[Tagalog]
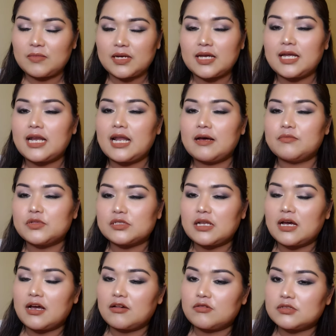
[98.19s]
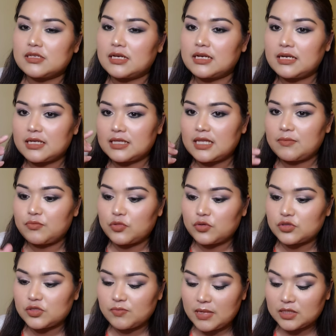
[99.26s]
Maghihlamos lang ako saglit.
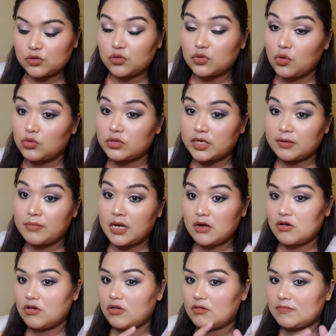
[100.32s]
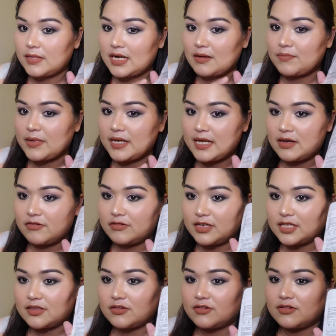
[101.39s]
Tapos, magto-toner bago mag-apply ako
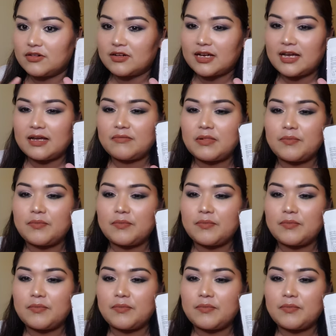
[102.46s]
nito. Okay?